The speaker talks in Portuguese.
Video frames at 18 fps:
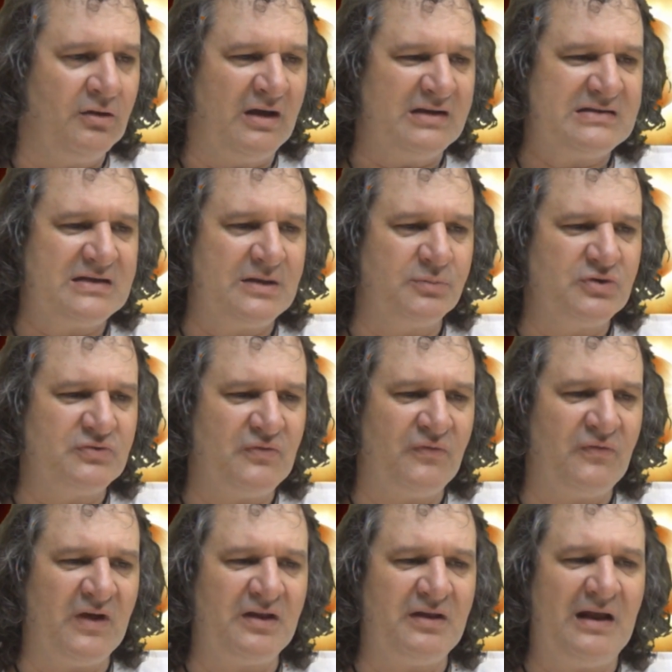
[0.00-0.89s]
que nós estamos
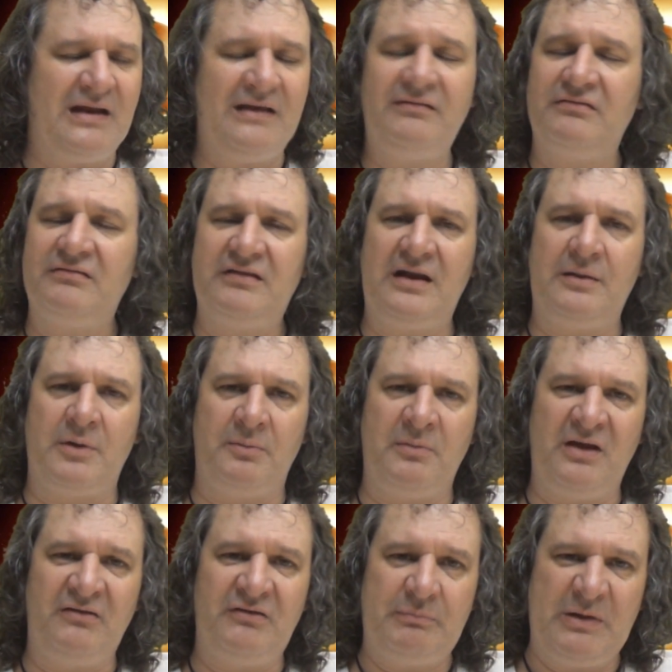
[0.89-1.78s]
vivendo é
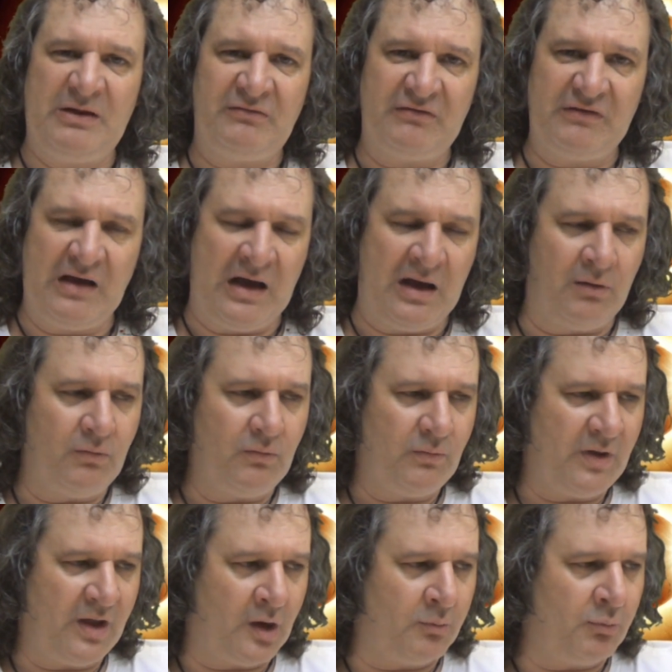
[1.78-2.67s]
extremamente especial.
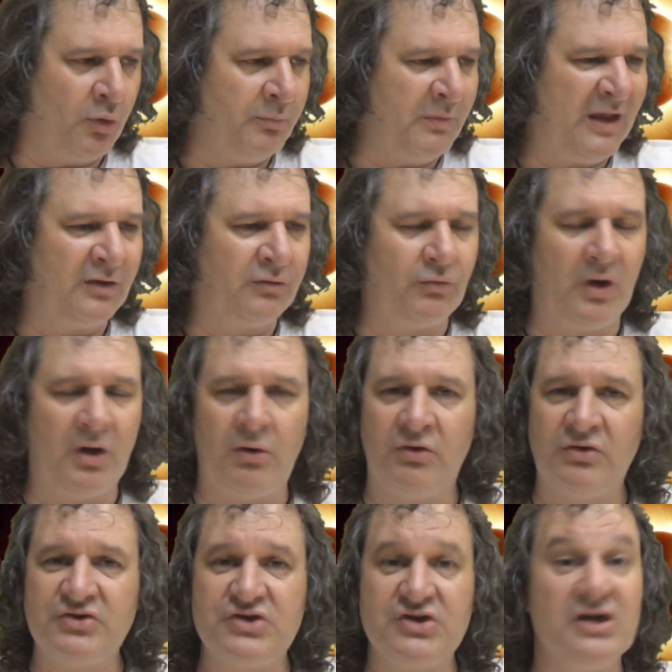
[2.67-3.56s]
É um momento
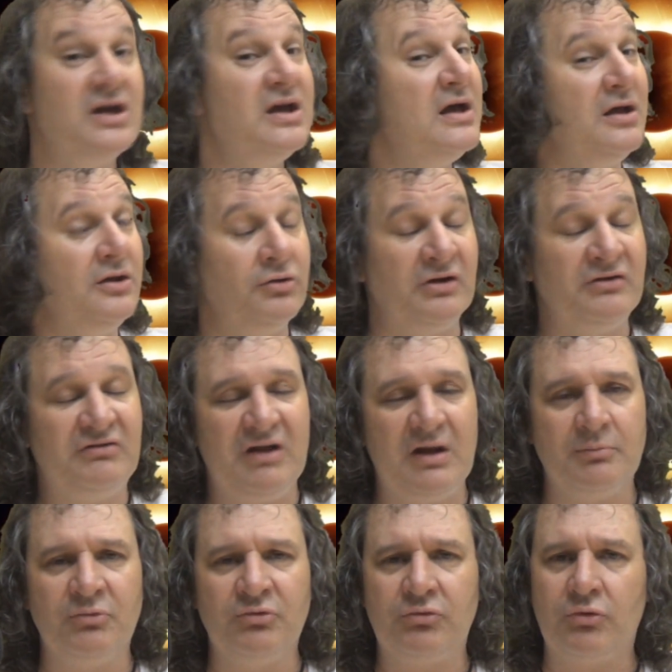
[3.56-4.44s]
onde nós
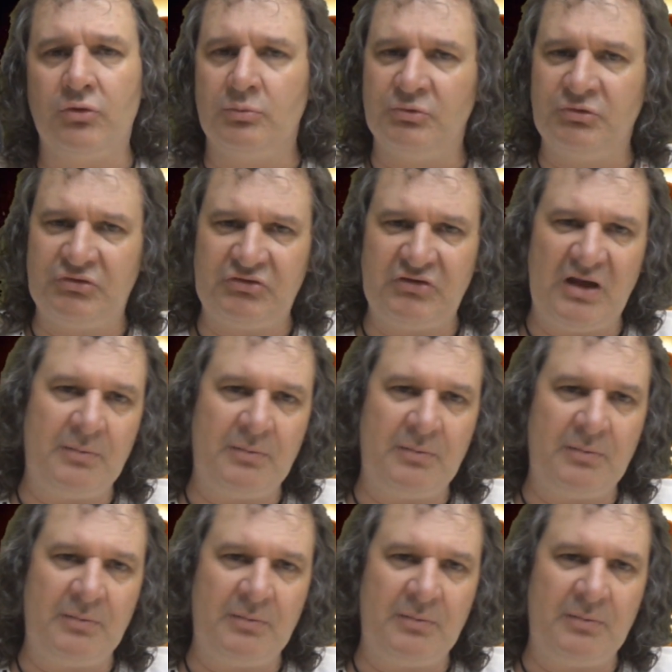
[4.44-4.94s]
temos, como